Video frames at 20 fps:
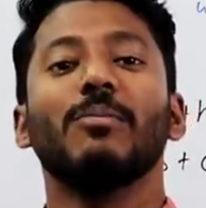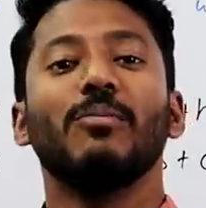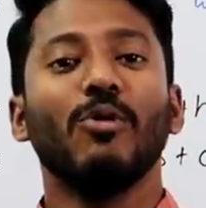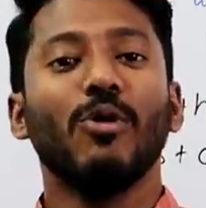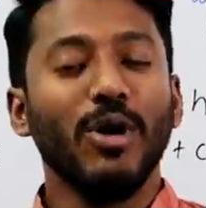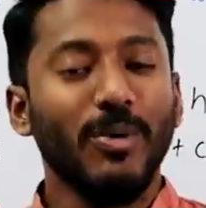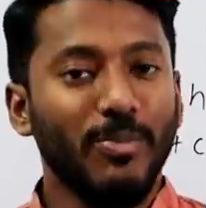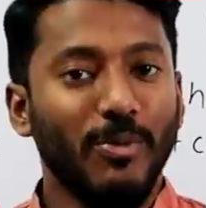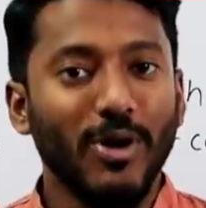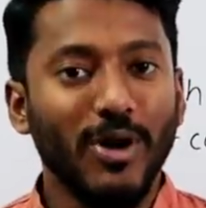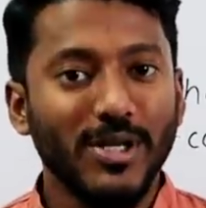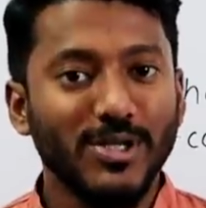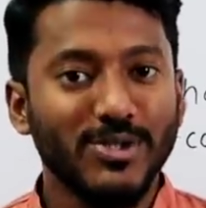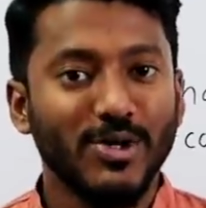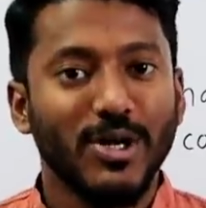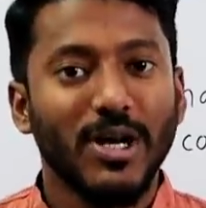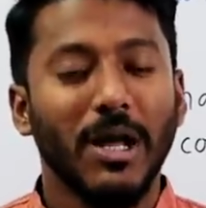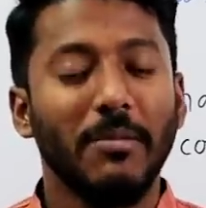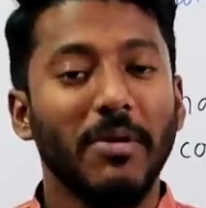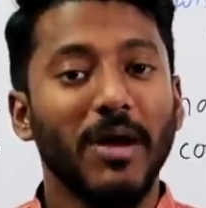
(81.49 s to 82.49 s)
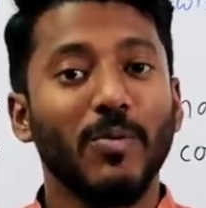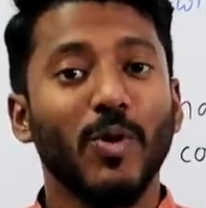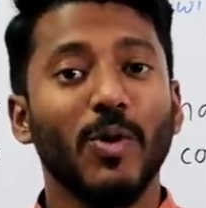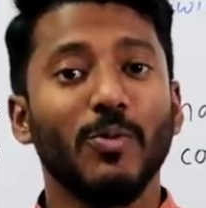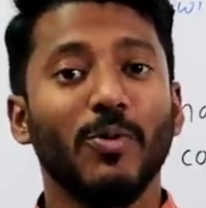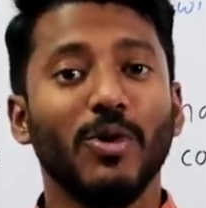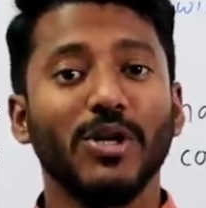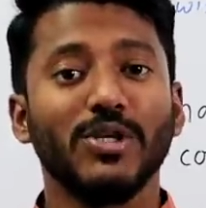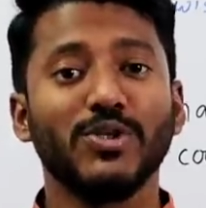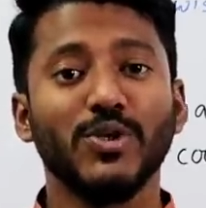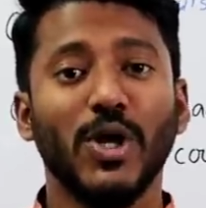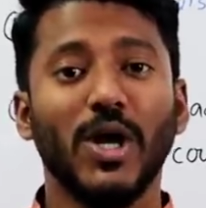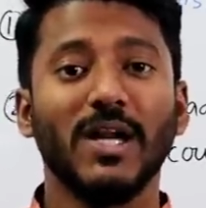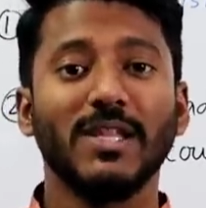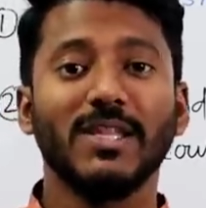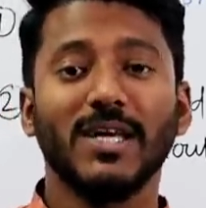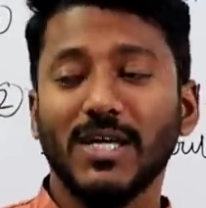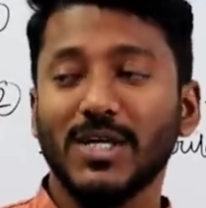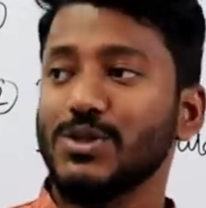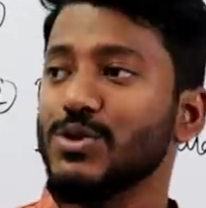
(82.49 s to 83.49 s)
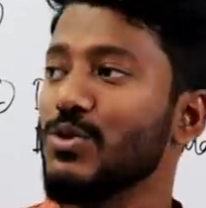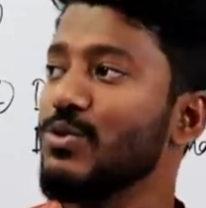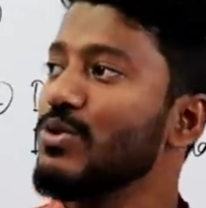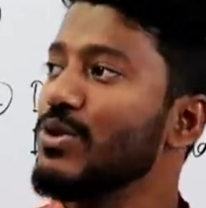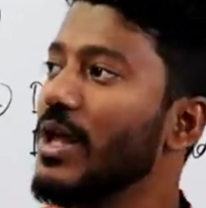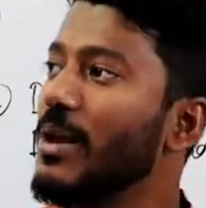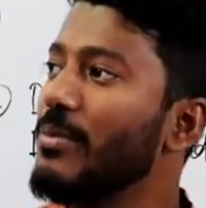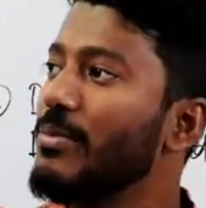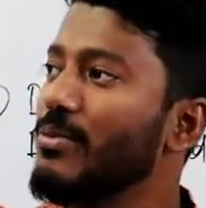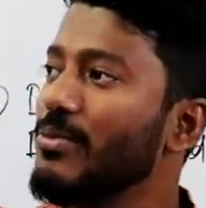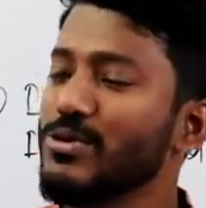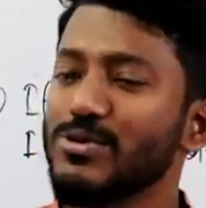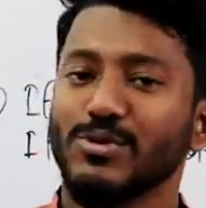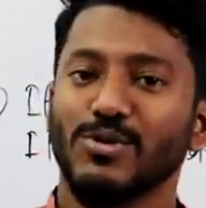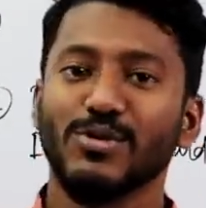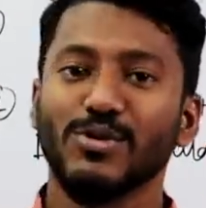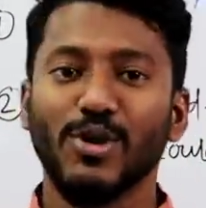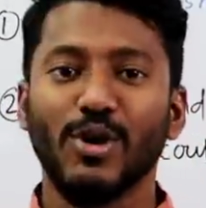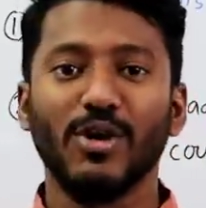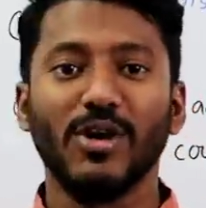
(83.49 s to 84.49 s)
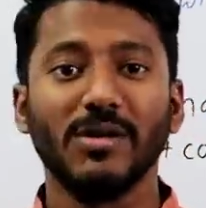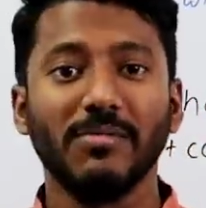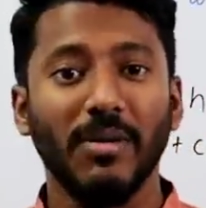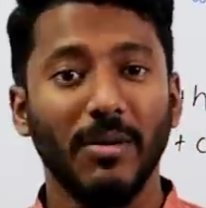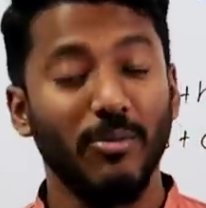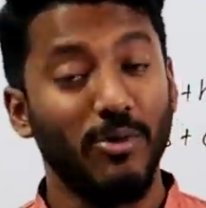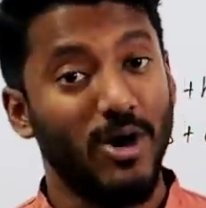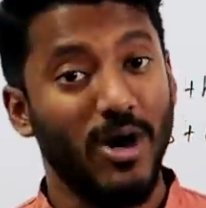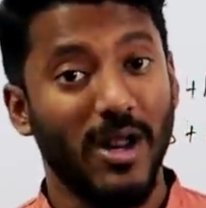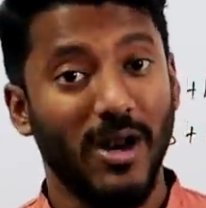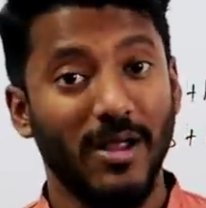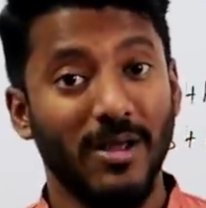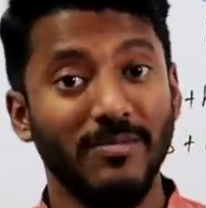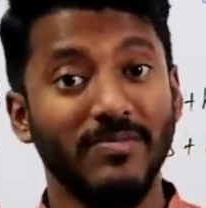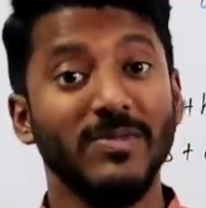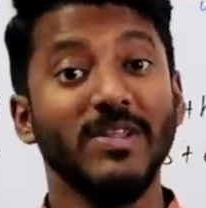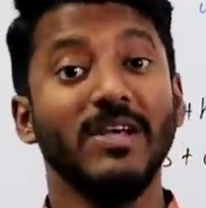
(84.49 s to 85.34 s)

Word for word: বই পড়েছো গ্রামার বই পড়েছো আর দেখেছো কুডের প্রচুর ধরনের ব্যবহার